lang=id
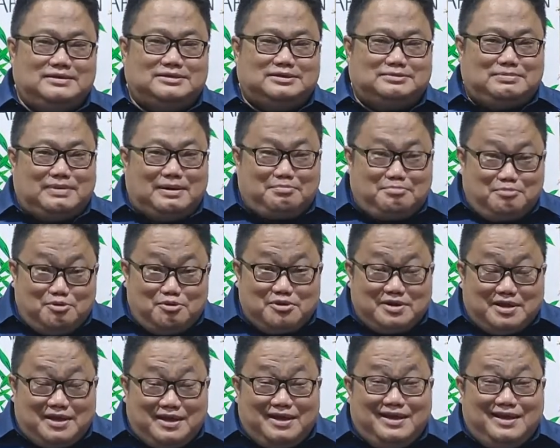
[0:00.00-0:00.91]
Sebab
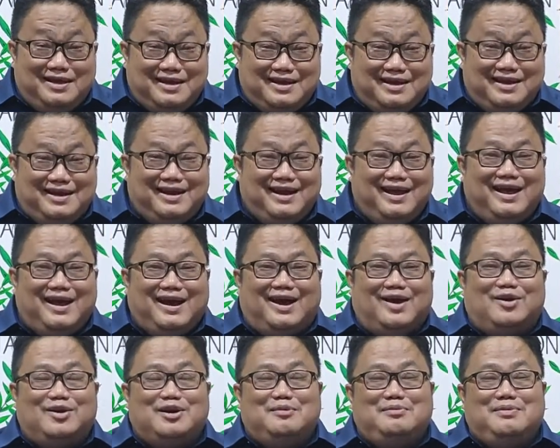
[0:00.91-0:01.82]
mungkin
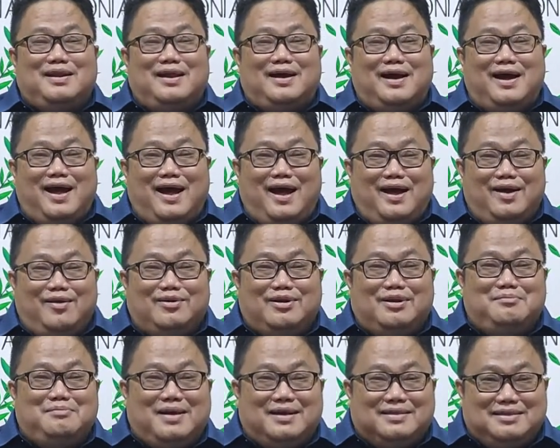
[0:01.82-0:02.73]
kalau dia bilang, hai
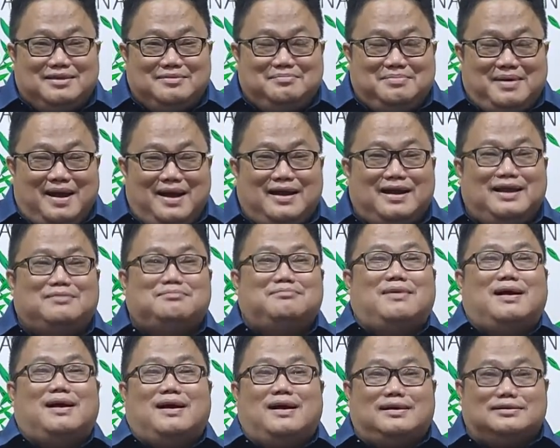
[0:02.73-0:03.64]
orang mati bangkit,
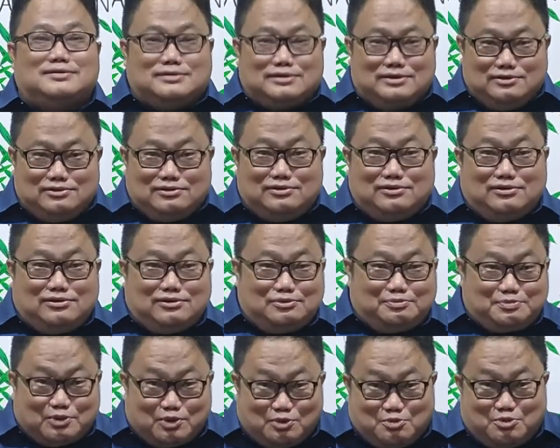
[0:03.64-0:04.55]
maka
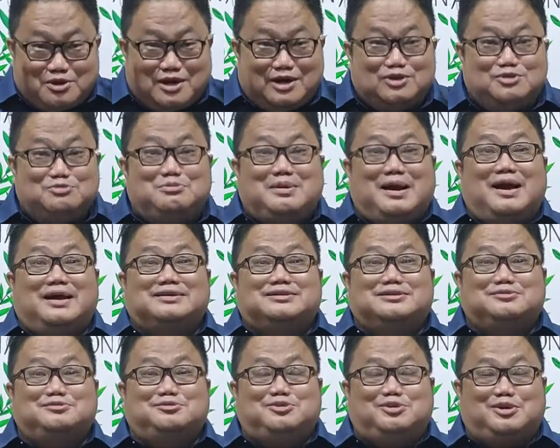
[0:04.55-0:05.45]
seluruh penguburan itu
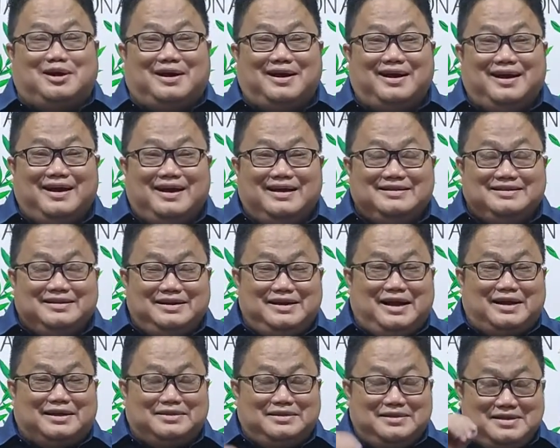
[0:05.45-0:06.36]
bangkit semua.
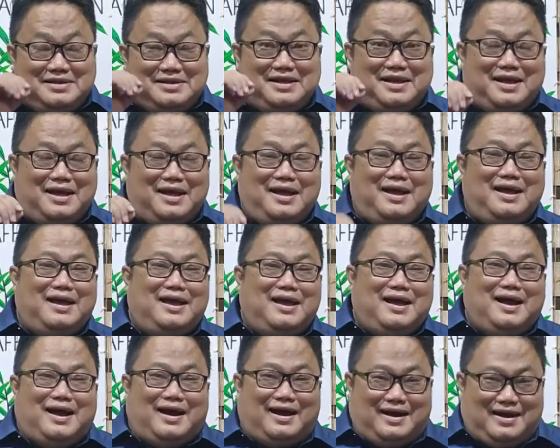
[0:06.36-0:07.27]
Jadi artinya
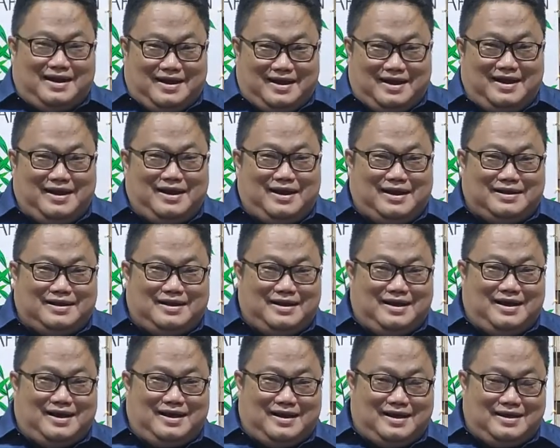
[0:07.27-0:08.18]
Allah
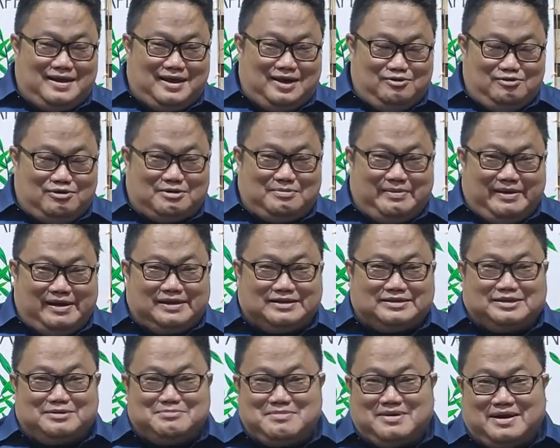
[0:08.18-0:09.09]
adalah Allah yang luar
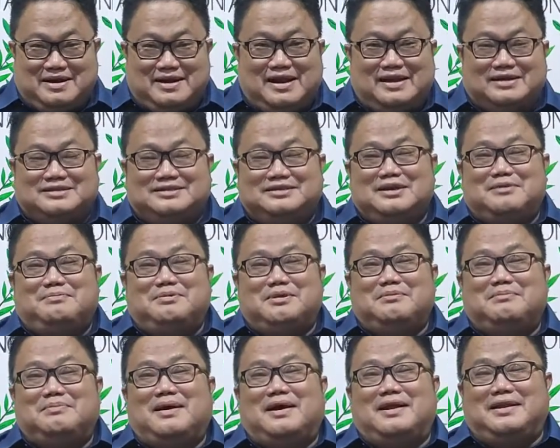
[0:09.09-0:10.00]
biasa mengenal setiap
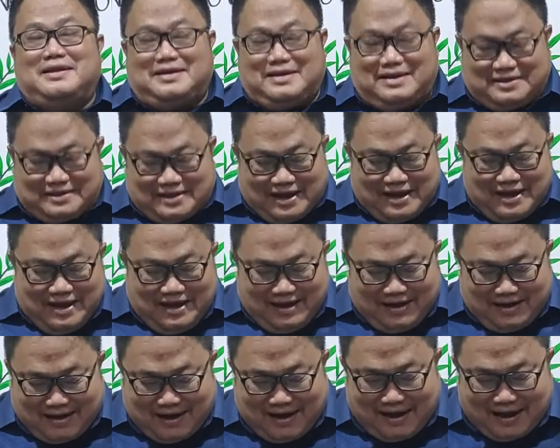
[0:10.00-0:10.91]
pribadi kita.
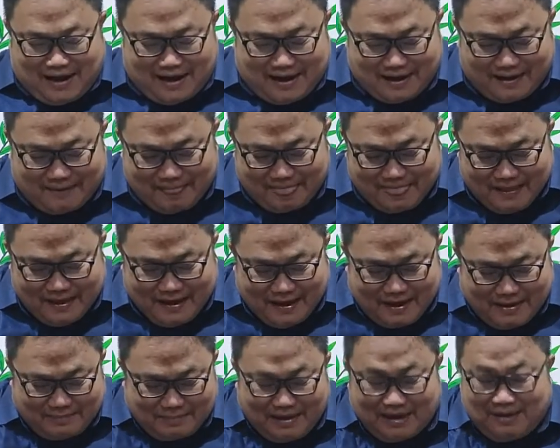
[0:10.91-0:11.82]
Nah,
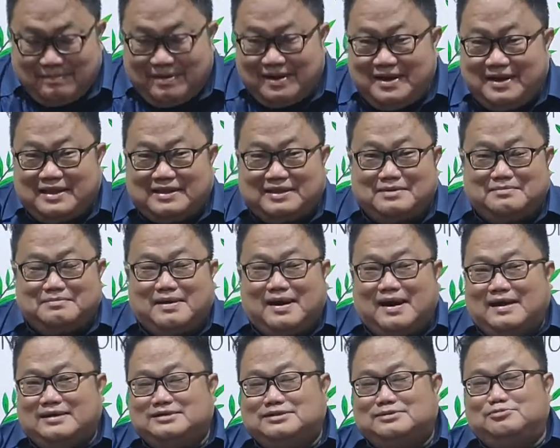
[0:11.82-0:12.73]
malam ini kita
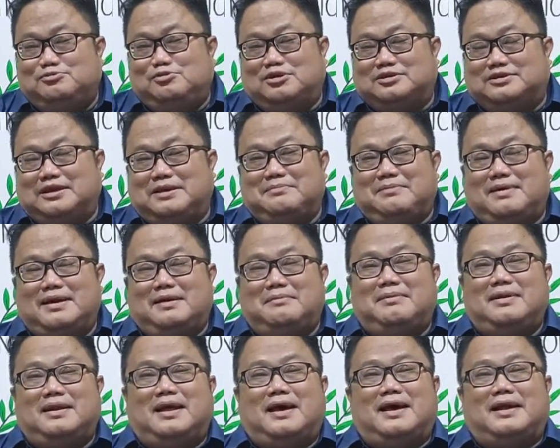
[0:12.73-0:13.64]
bahas sebuah tema
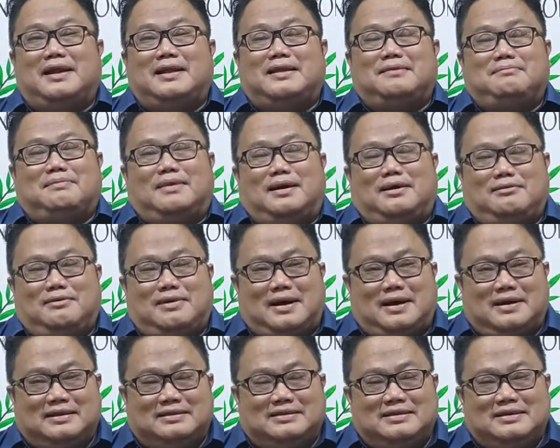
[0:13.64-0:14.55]
yang menarik bahwa
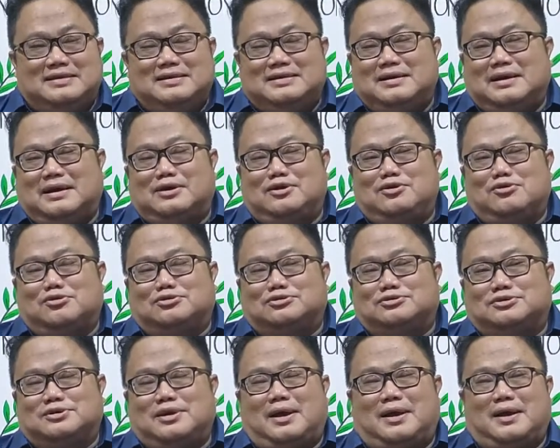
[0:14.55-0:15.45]
ada tiga
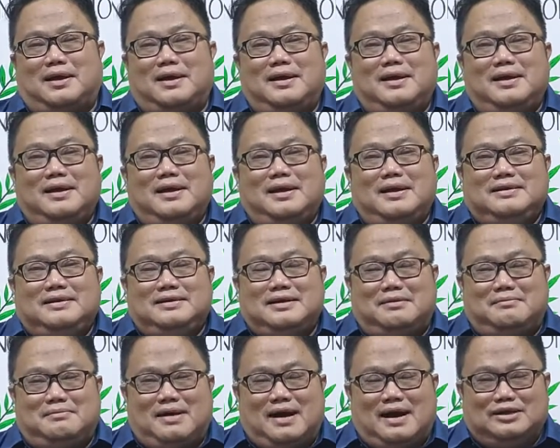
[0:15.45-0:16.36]
dosa
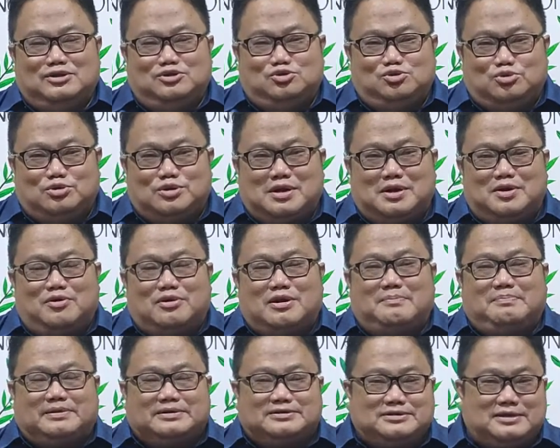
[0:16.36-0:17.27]
yang menghancurkan
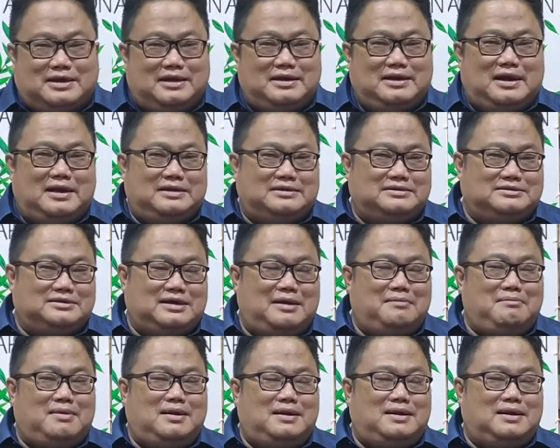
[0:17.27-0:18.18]
orang percaya di akhir
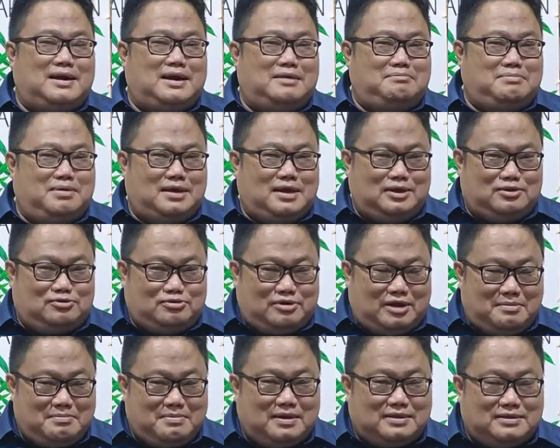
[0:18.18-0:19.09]
zaman dengan begitu
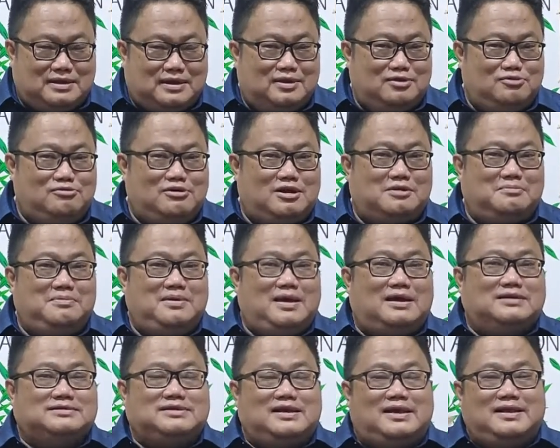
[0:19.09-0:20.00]
hebat dan luar
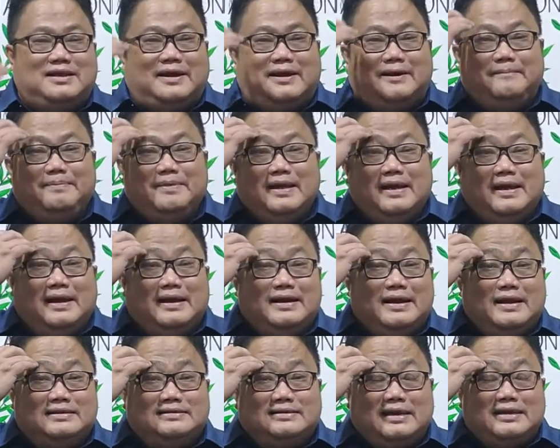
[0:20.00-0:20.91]
biasanya.
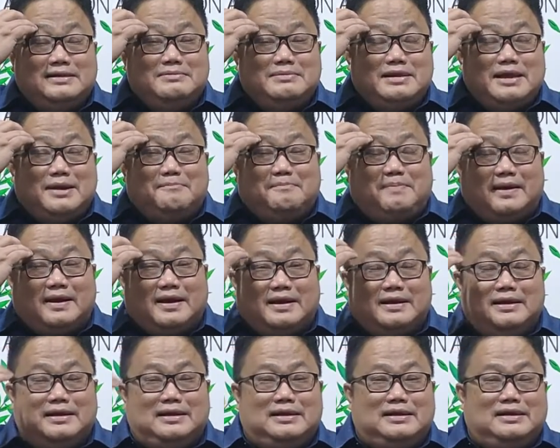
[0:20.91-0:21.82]
Dan saya menyampaikan
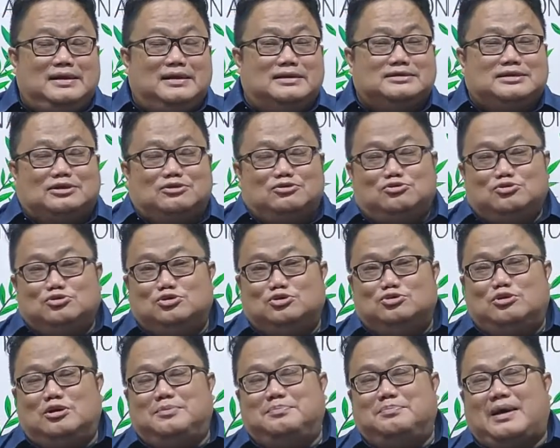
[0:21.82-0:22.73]
ini dengan satu
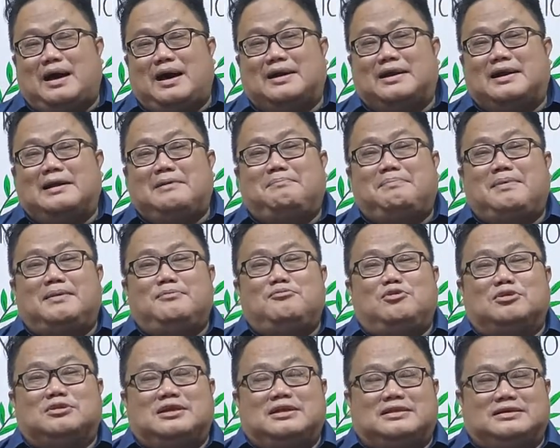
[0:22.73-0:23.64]
tujuan harapan
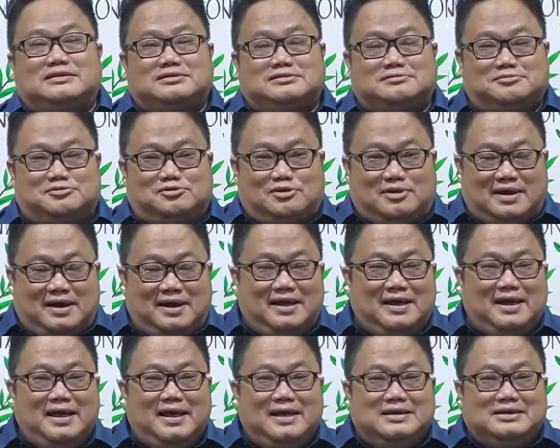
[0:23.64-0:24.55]
buat kita semua.
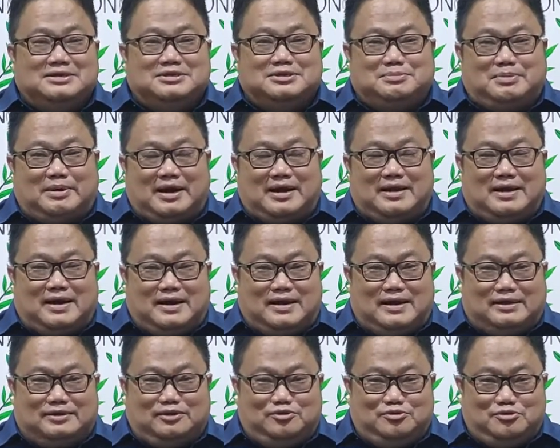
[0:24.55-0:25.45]
Sebagai
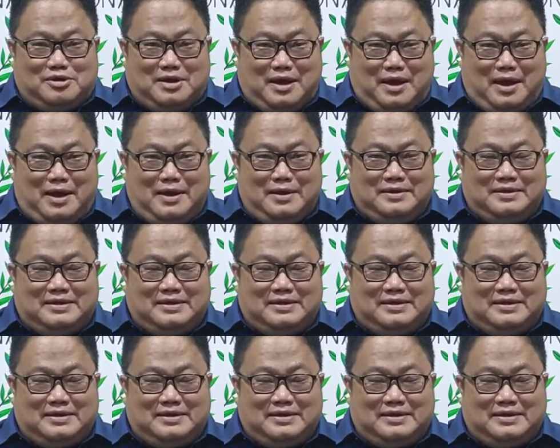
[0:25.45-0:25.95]
anak-anak Tuhan,